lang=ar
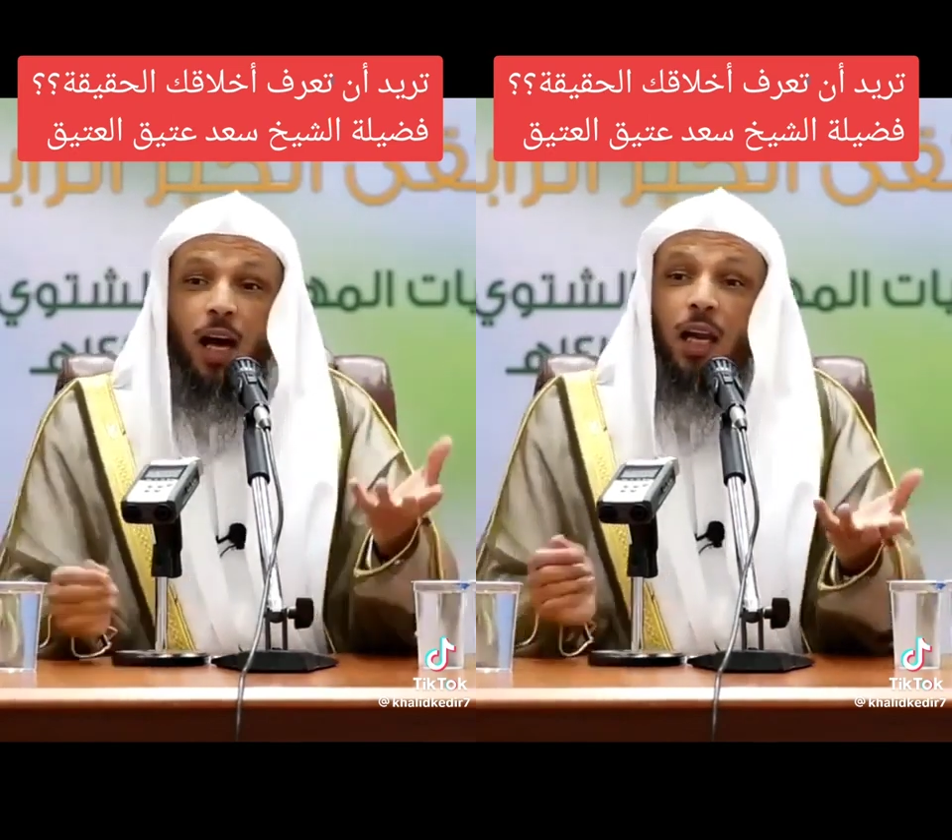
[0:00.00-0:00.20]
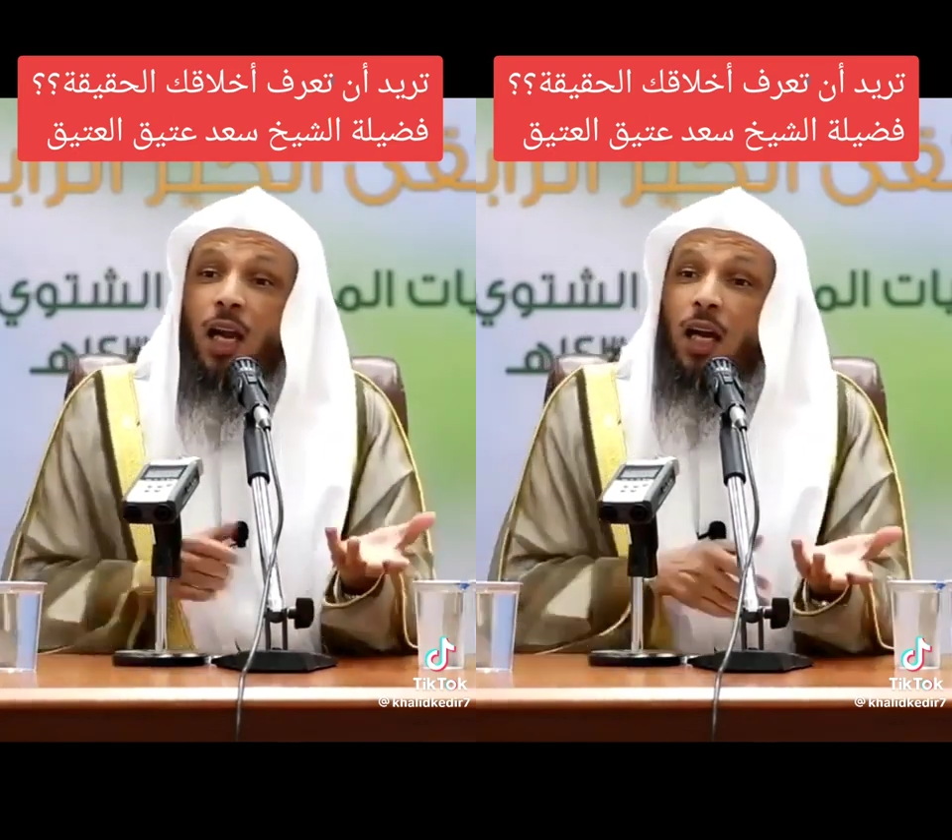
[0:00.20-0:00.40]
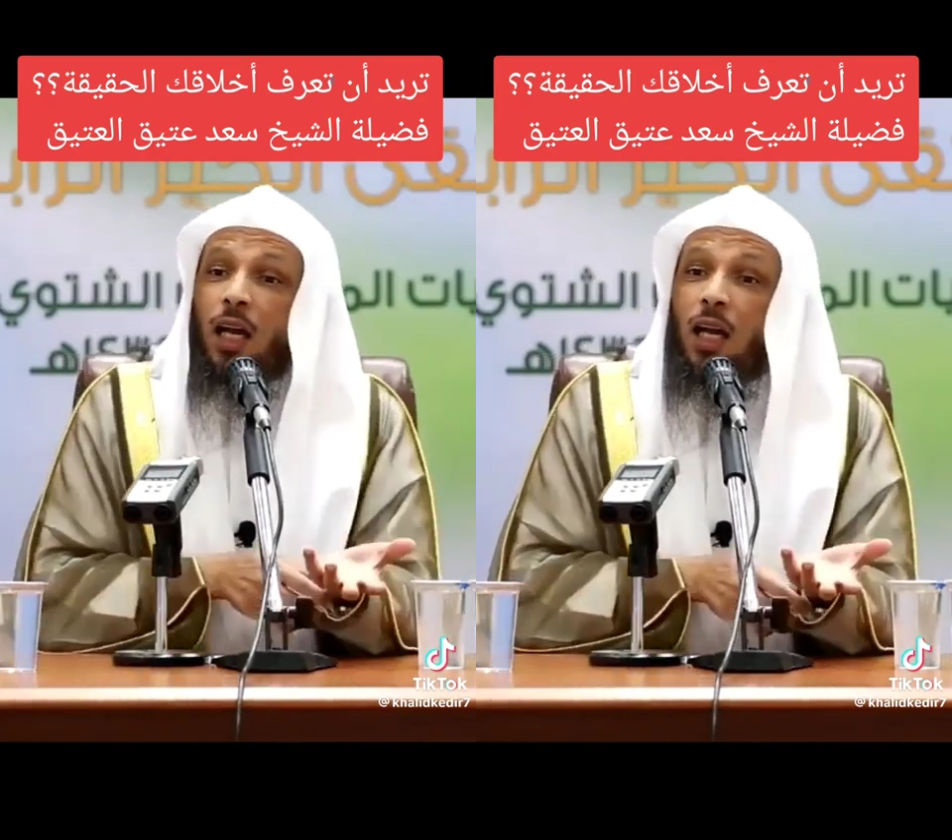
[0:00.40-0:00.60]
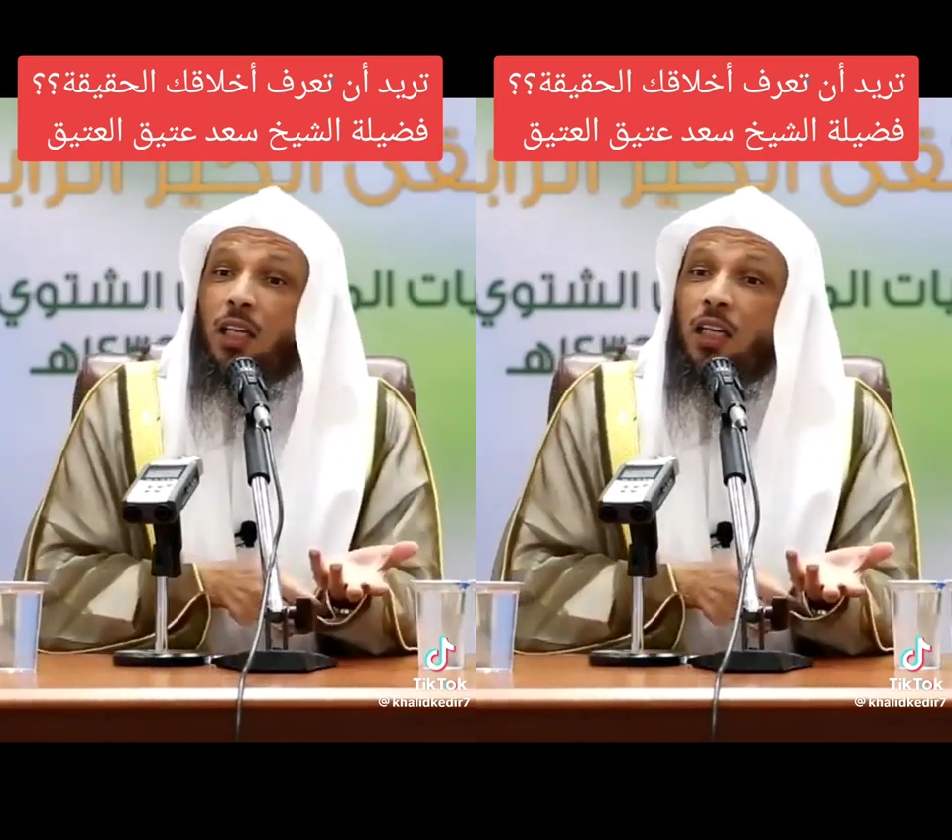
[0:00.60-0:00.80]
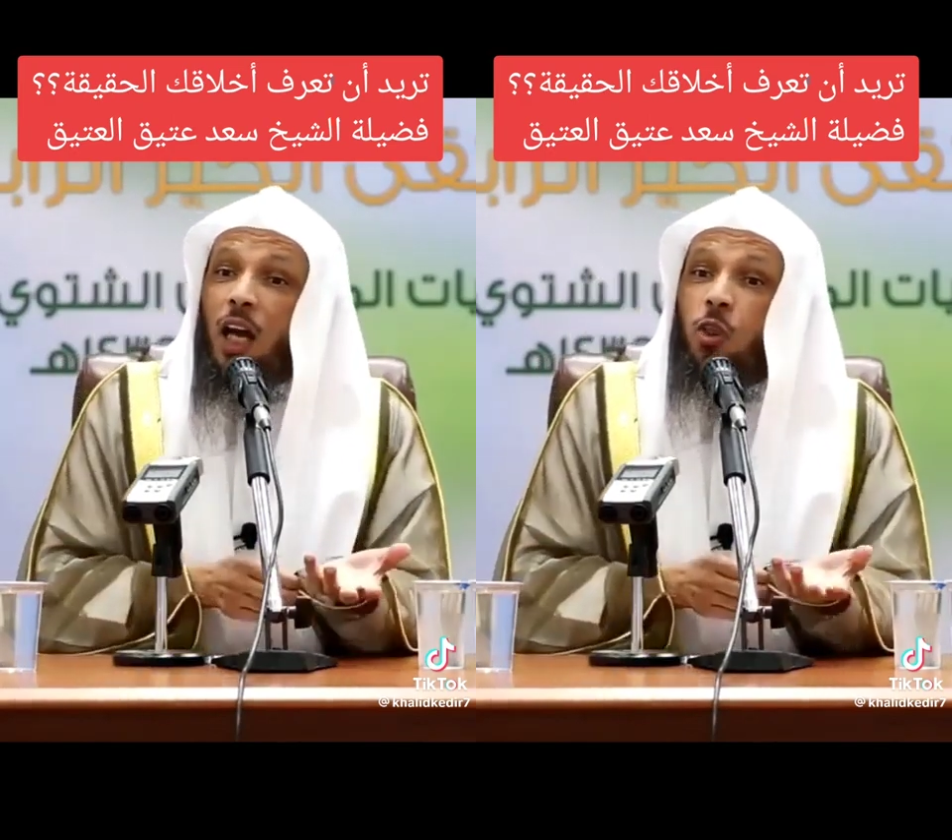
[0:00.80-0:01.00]
الله
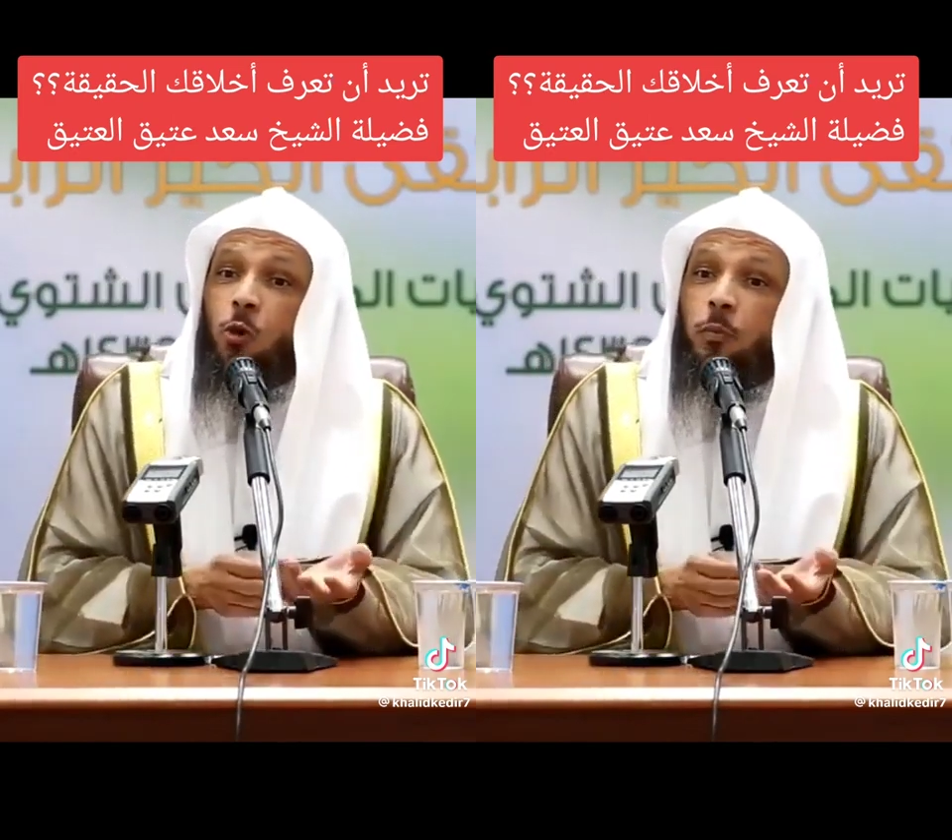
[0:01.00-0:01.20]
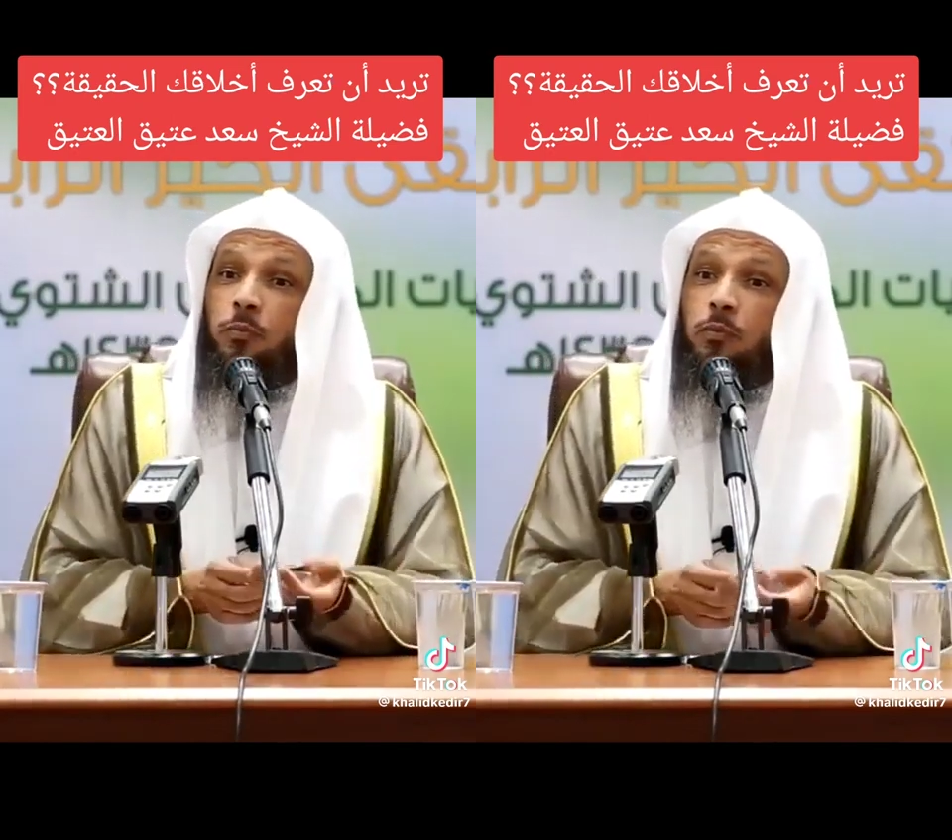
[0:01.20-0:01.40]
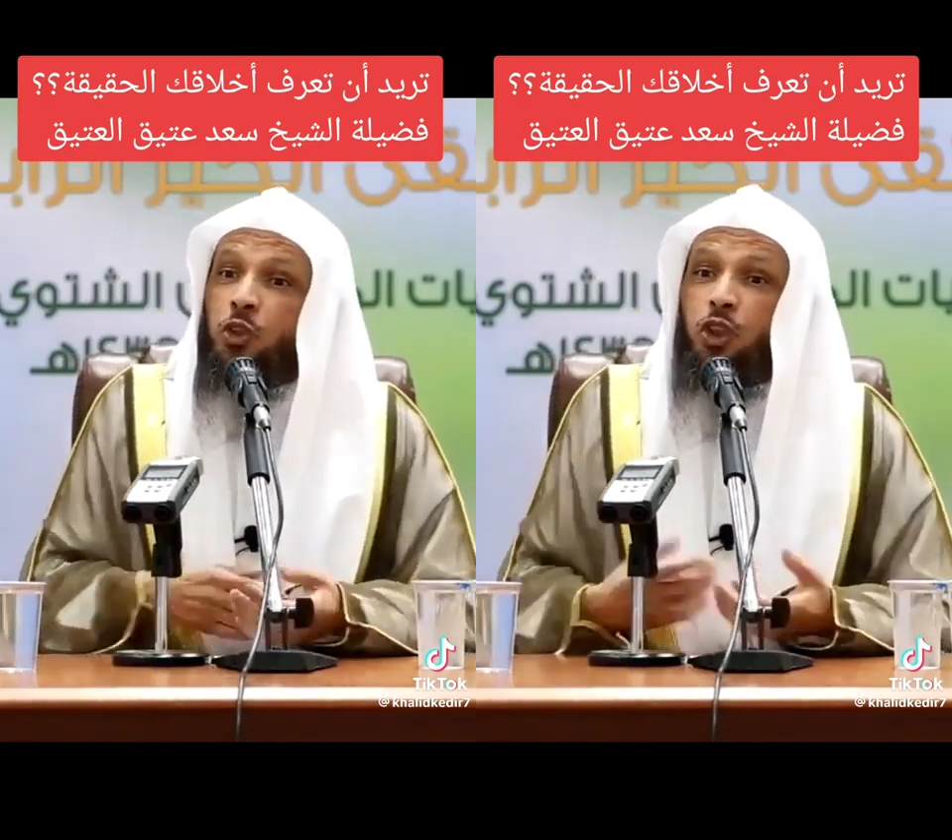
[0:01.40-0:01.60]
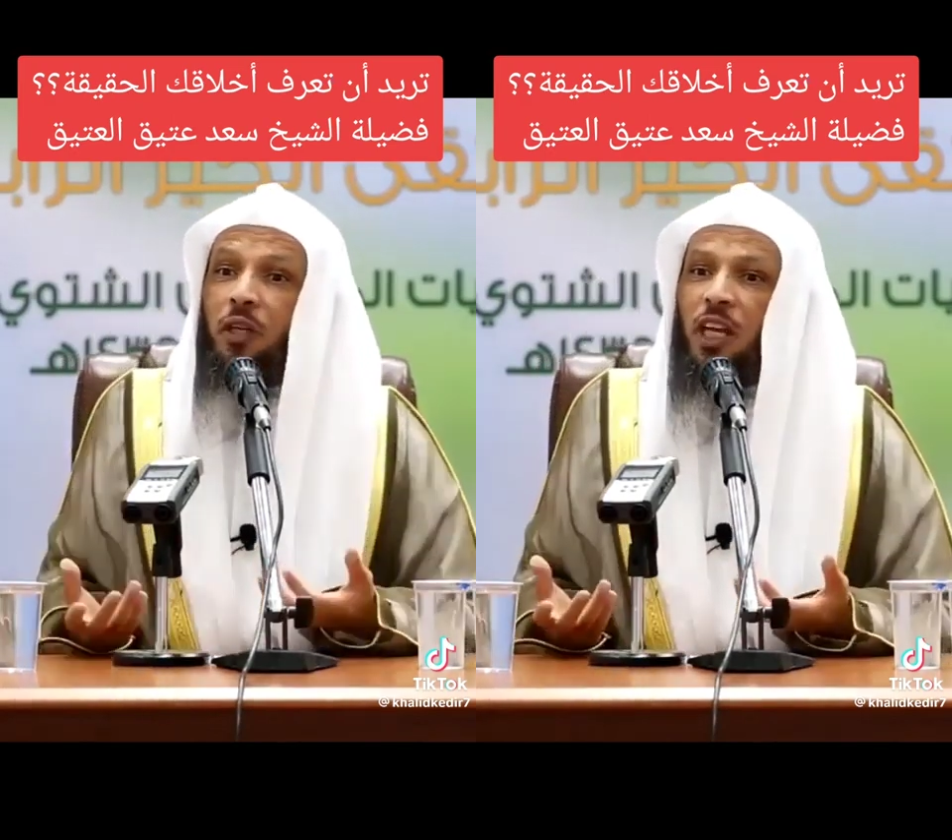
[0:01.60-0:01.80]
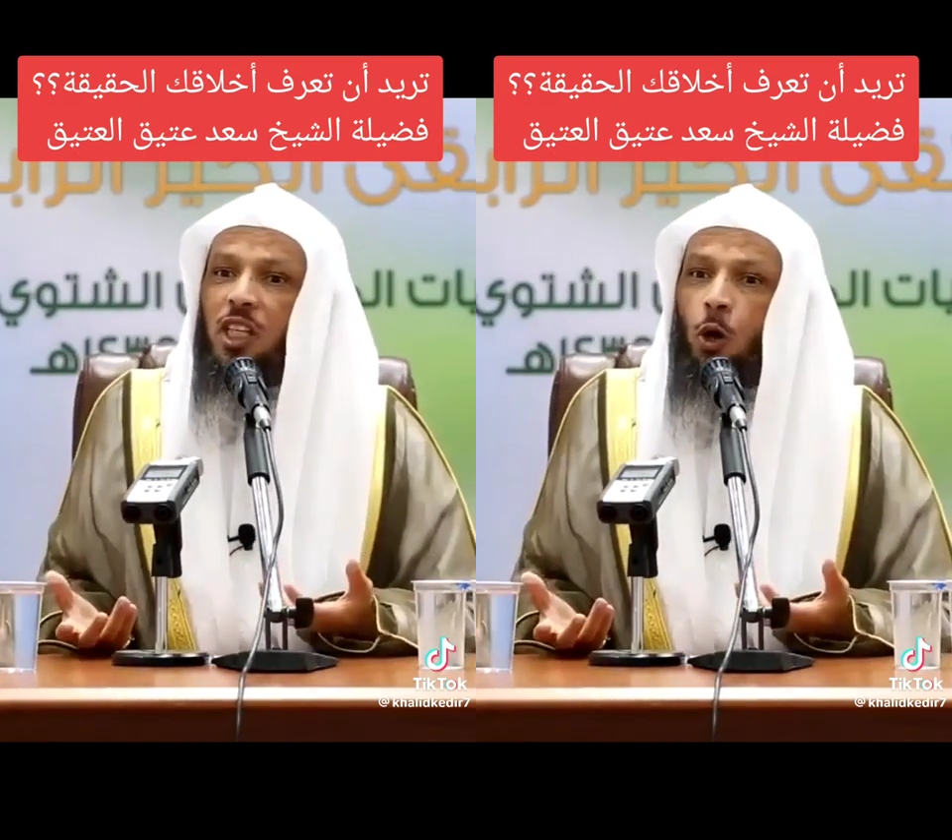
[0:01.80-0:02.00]
خلقني غضوب وش
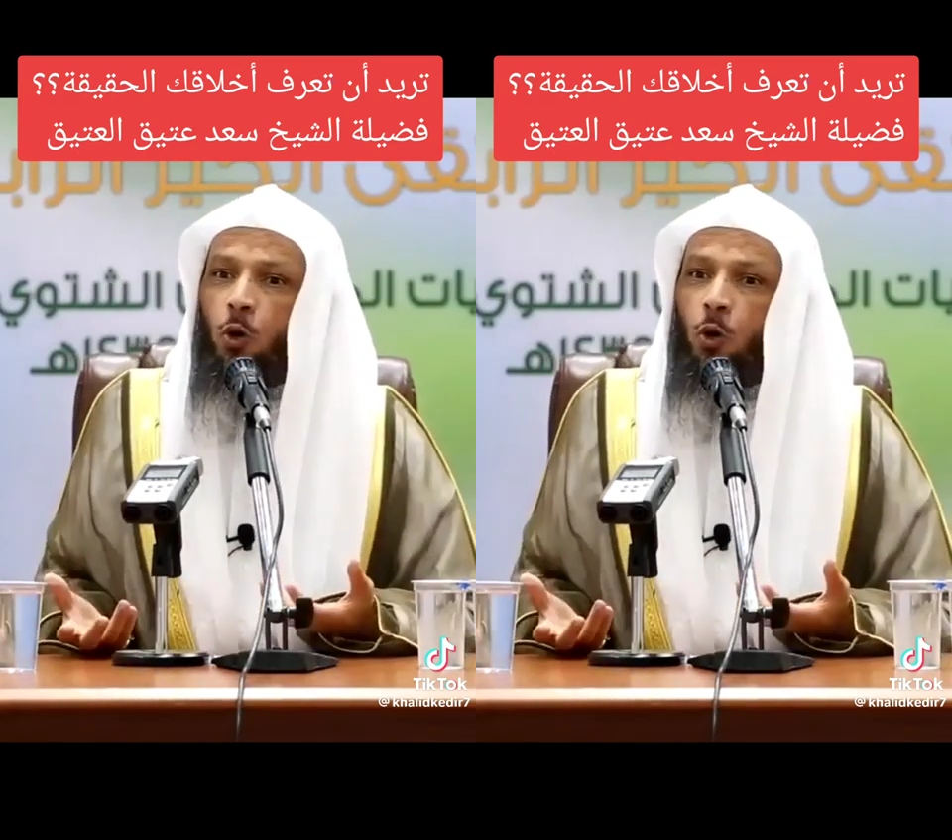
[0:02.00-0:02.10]
تبيني